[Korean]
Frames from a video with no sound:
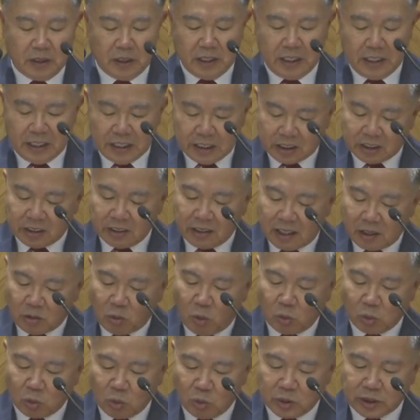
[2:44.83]
이스라엘
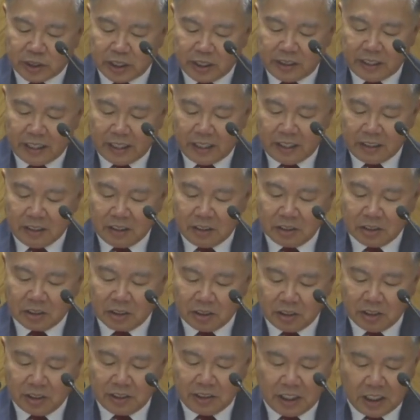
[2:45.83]
공동체를 향하여
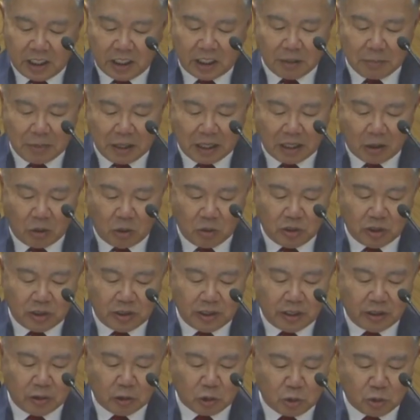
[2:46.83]
성경은 이렇게 말하고
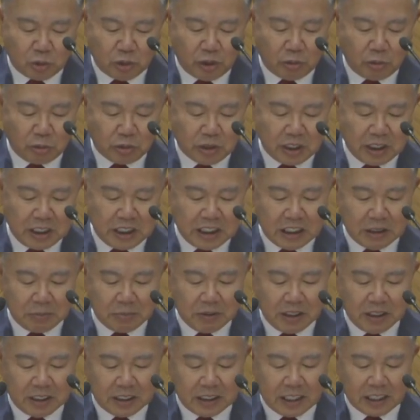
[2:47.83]
있는데요. 출애굽기
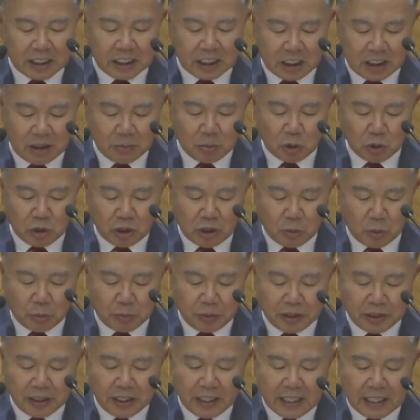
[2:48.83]
21장 15절에
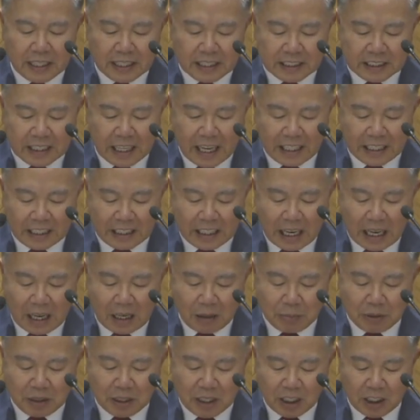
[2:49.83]
보면 자기
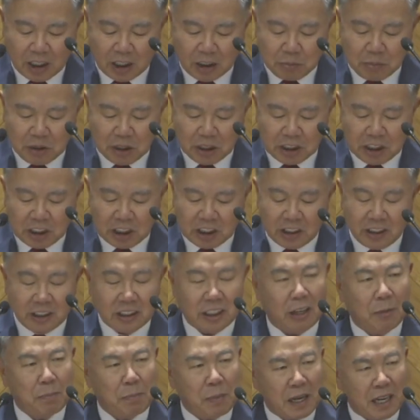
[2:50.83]
아비나 어미를 치는
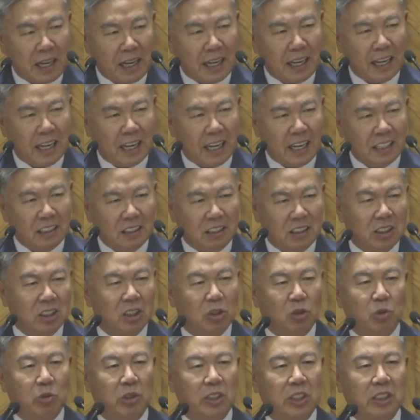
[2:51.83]
자는 반드시
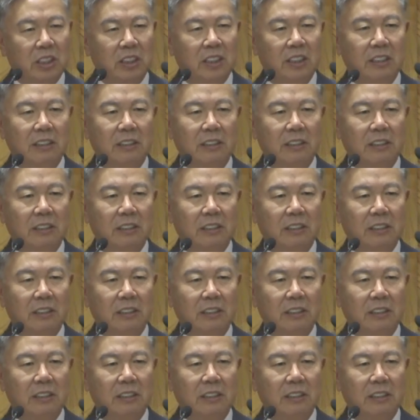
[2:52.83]
죽이지라.